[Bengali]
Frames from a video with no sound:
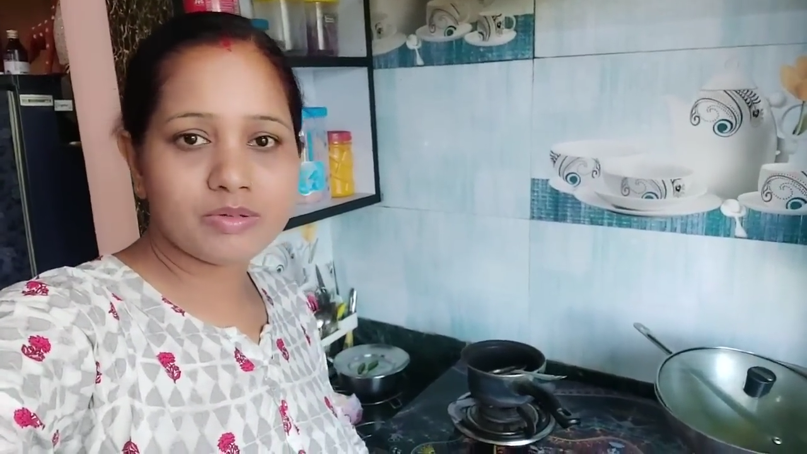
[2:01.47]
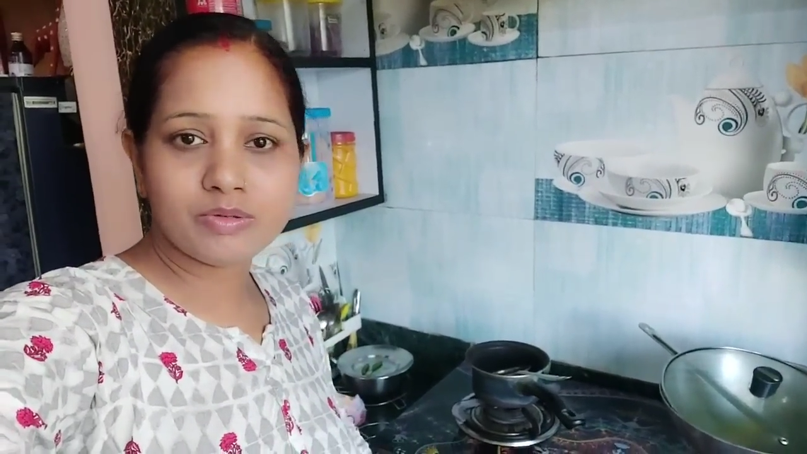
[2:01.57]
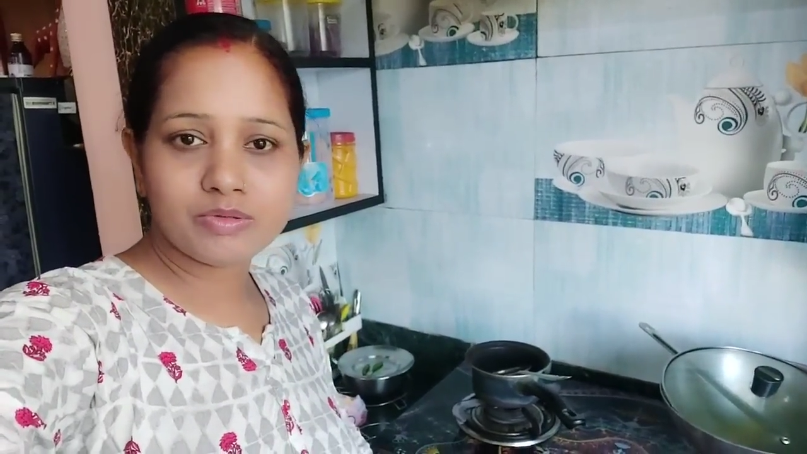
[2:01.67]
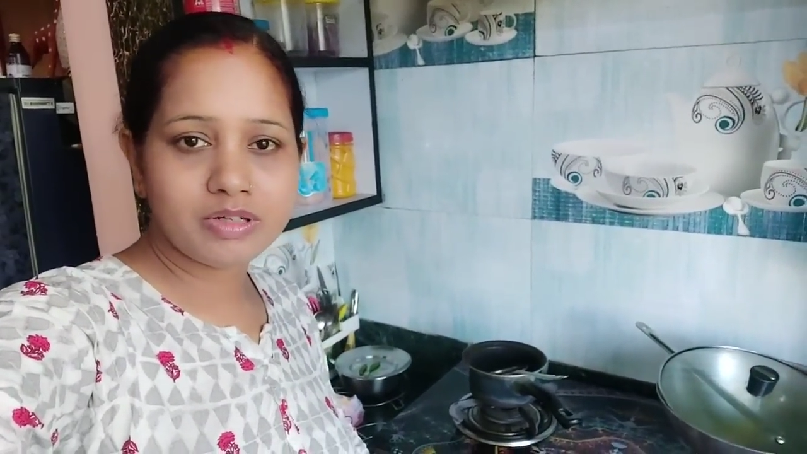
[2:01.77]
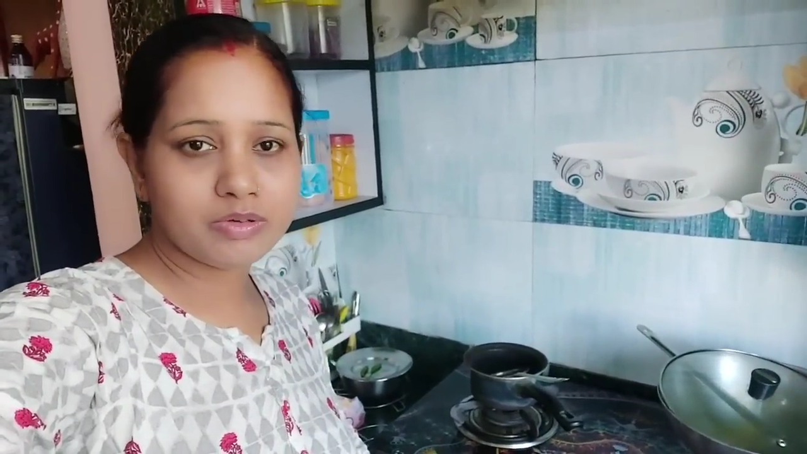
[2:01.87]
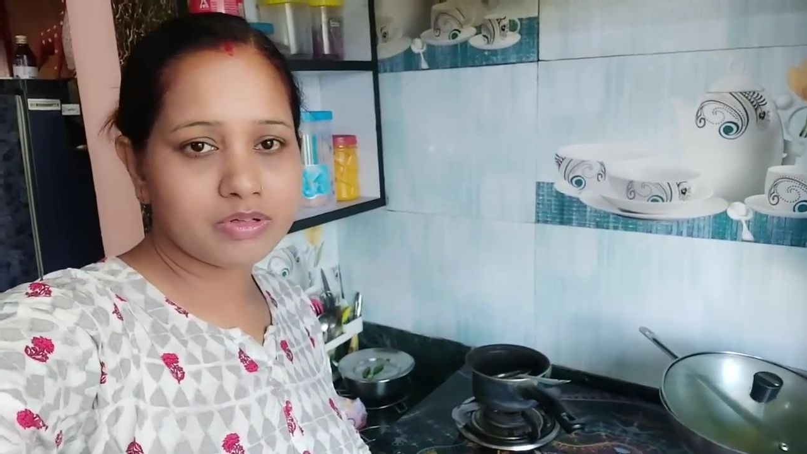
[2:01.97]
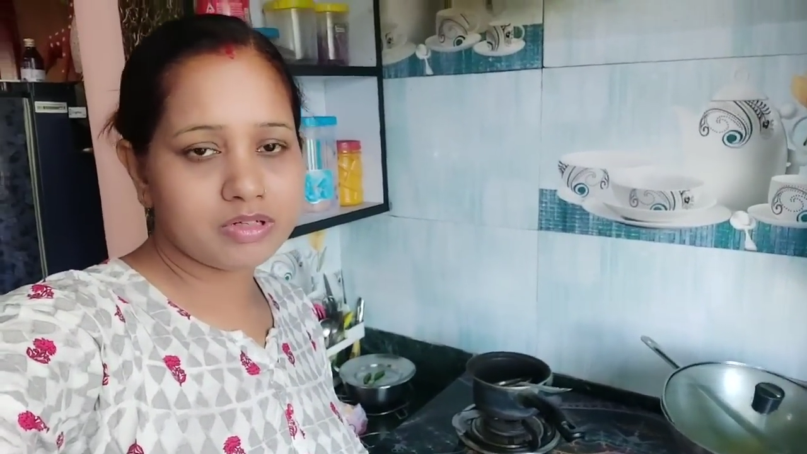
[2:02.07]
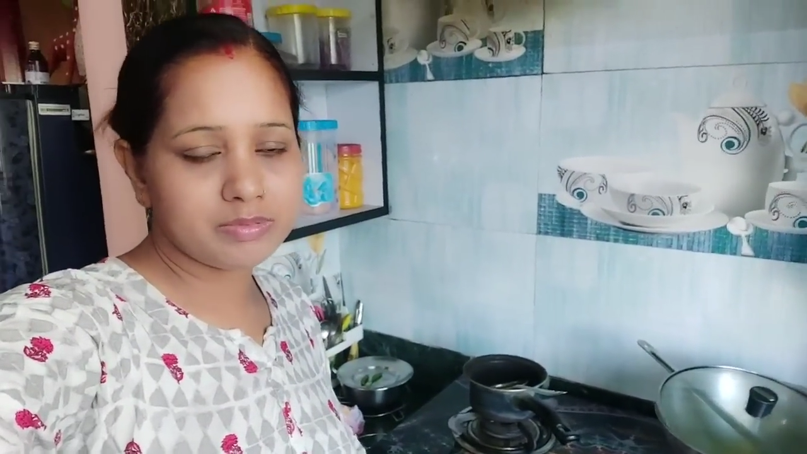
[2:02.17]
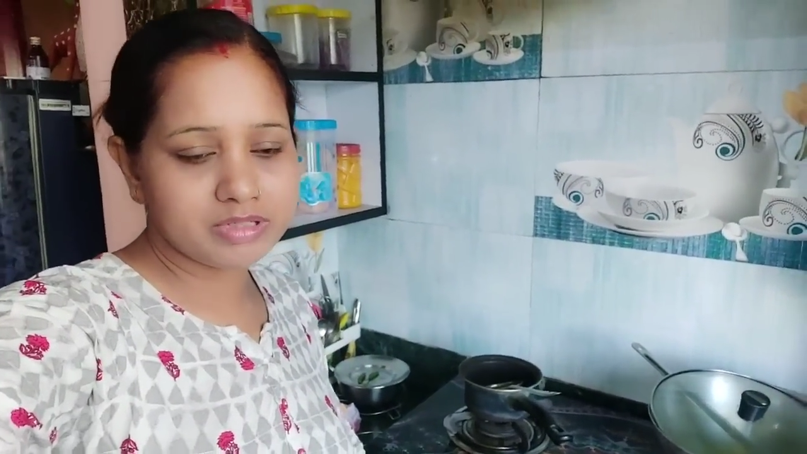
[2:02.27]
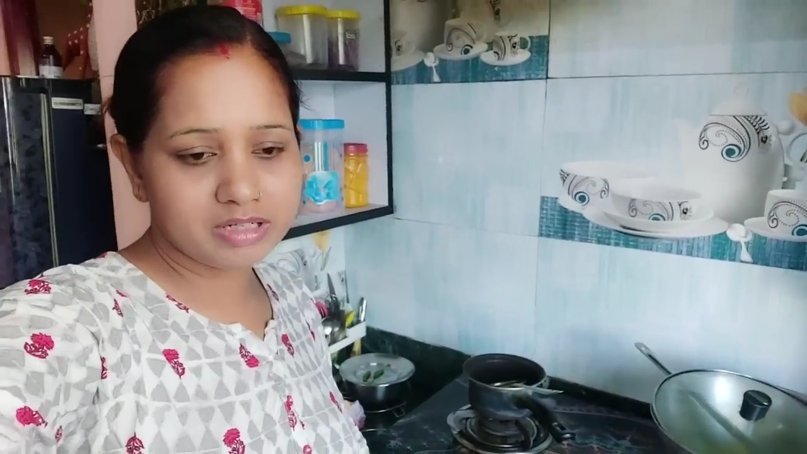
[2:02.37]
ও উঠলে ওই
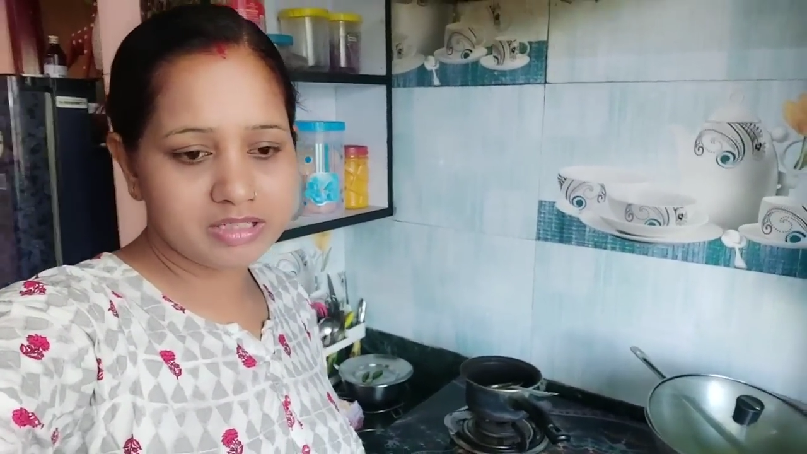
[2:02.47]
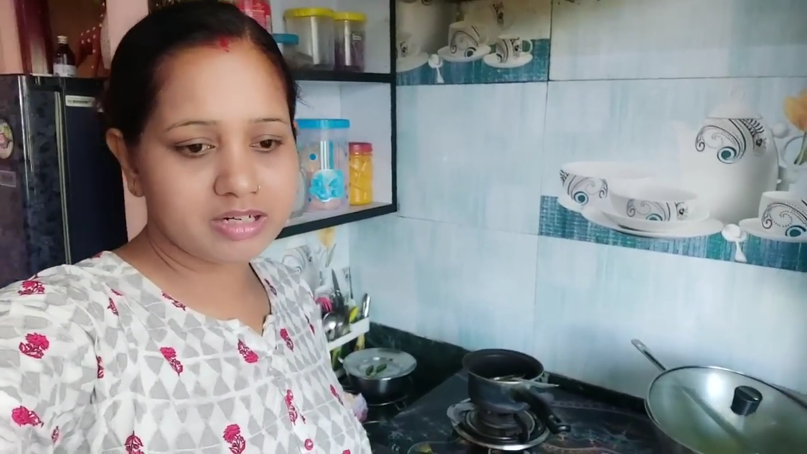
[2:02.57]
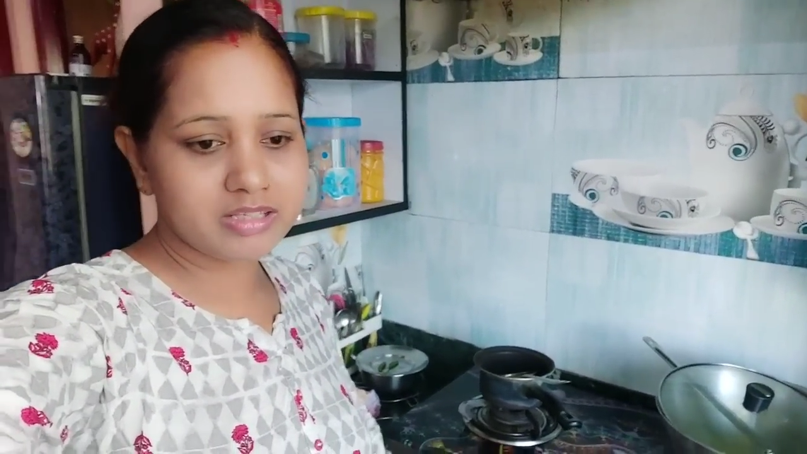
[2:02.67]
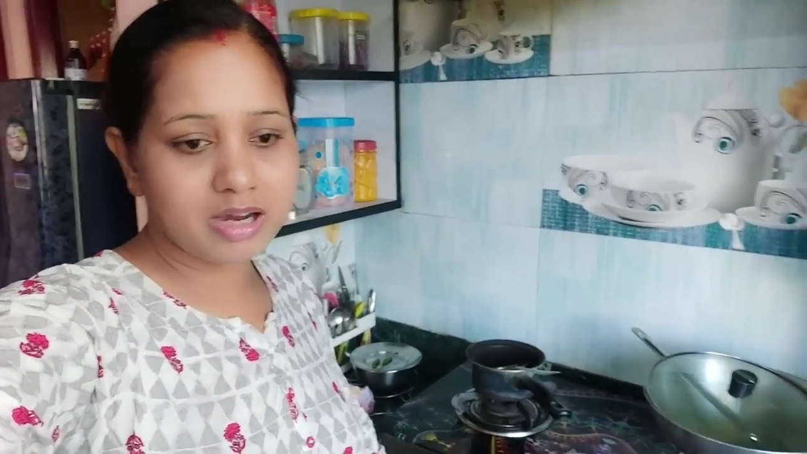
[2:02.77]
ঘরে বিছানা টিছানা